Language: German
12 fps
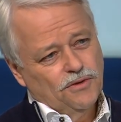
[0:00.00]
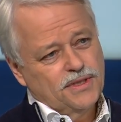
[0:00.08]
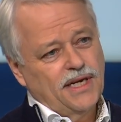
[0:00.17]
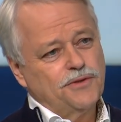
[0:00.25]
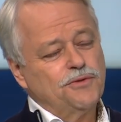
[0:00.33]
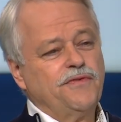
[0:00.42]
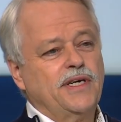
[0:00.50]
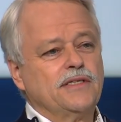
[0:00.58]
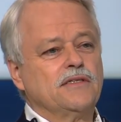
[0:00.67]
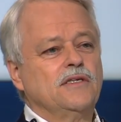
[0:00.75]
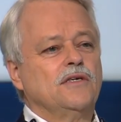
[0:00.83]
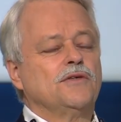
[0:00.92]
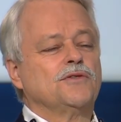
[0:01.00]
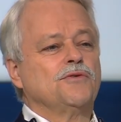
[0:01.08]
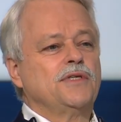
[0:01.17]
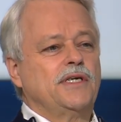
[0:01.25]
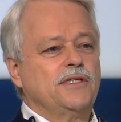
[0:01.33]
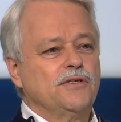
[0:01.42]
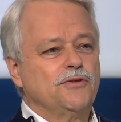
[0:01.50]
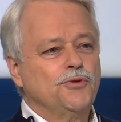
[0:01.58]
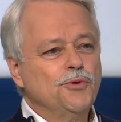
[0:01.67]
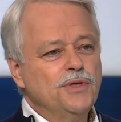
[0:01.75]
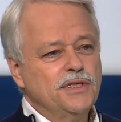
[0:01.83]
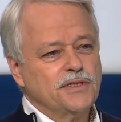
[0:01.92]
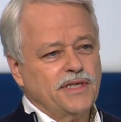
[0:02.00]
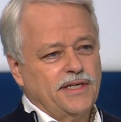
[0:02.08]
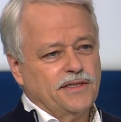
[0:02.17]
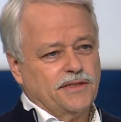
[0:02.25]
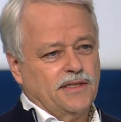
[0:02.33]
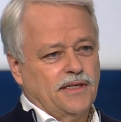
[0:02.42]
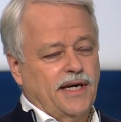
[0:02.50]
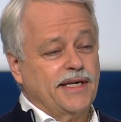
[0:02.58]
Und dazu werden sogenannte Düngesalze